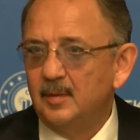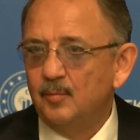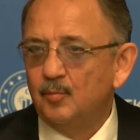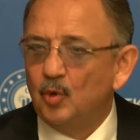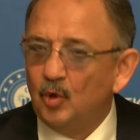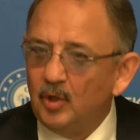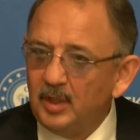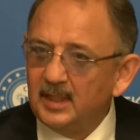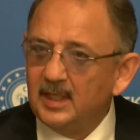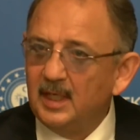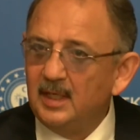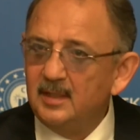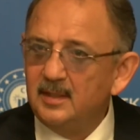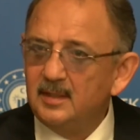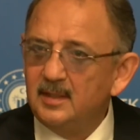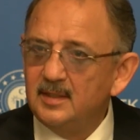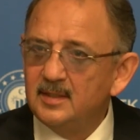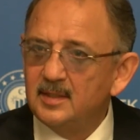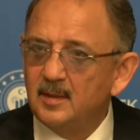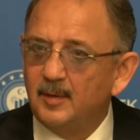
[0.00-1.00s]
Böyle
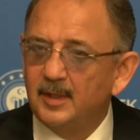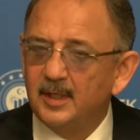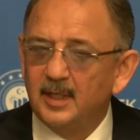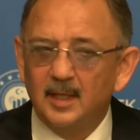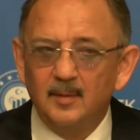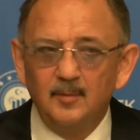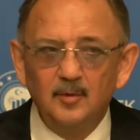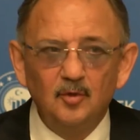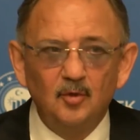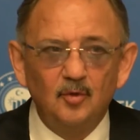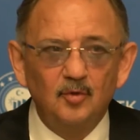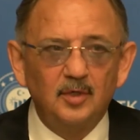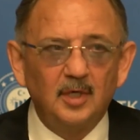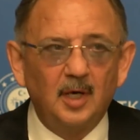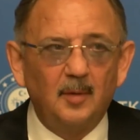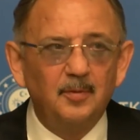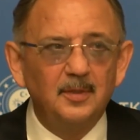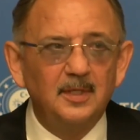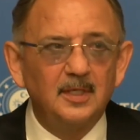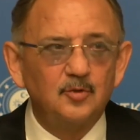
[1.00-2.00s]
gelindiği zaman emin olun
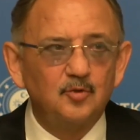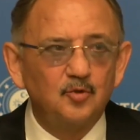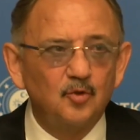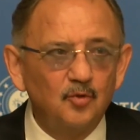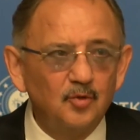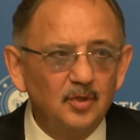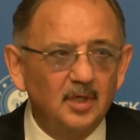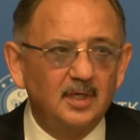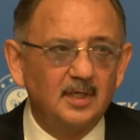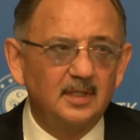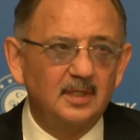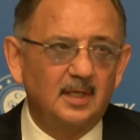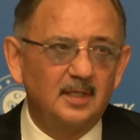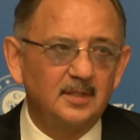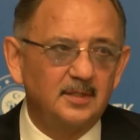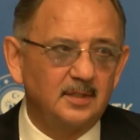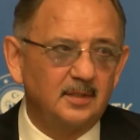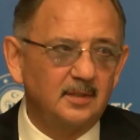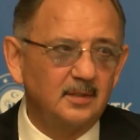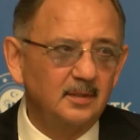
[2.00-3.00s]
kapılar sonuna kadar
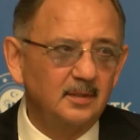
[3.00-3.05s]
açık.